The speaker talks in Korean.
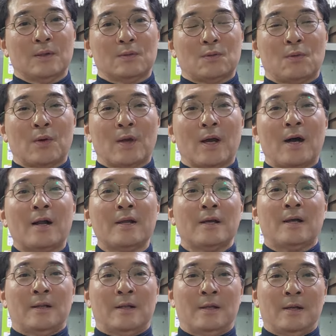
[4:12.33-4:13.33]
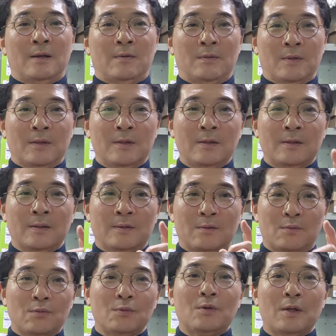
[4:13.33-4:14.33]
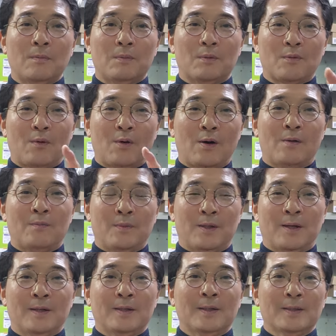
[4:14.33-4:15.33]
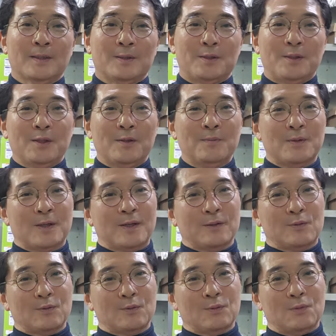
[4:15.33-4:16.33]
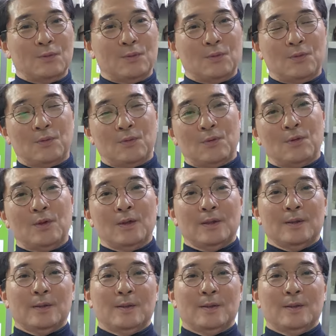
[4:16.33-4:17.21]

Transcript: 조개 알이 안 튀나오는 그런 꿀팁을 노하우입니다. 지금 제가 쭉